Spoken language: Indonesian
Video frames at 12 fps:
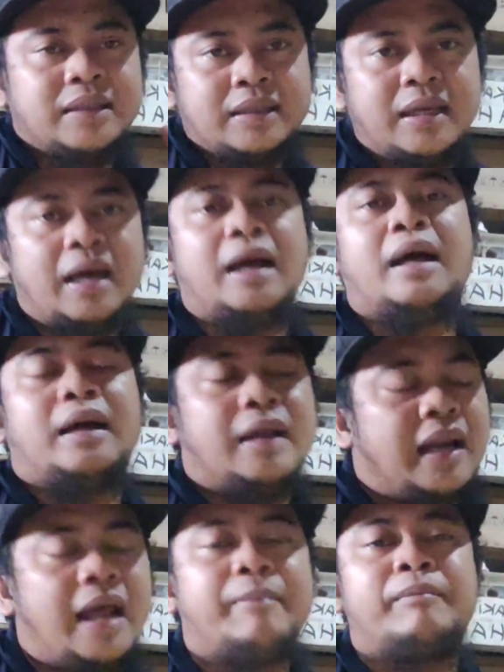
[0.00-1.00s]
tidak
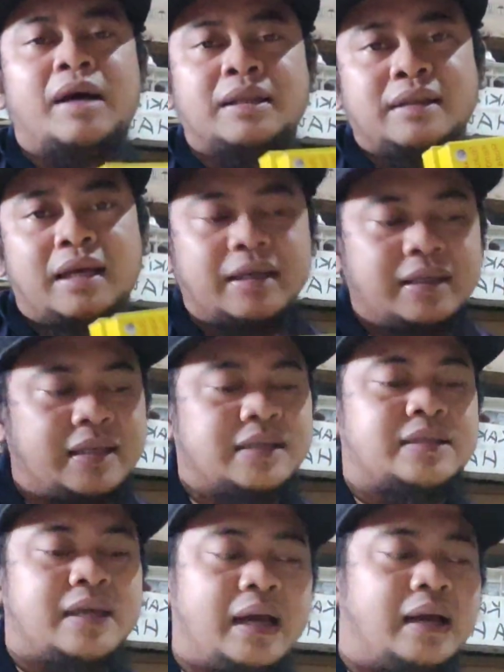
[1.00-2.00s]
lambat lagi
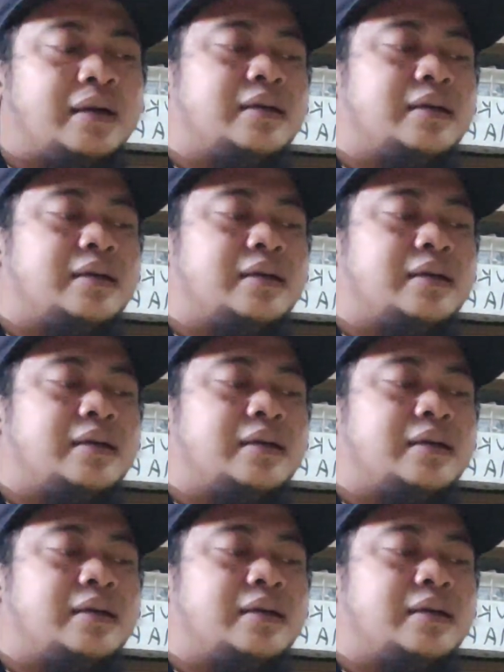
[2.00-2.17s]
guys ya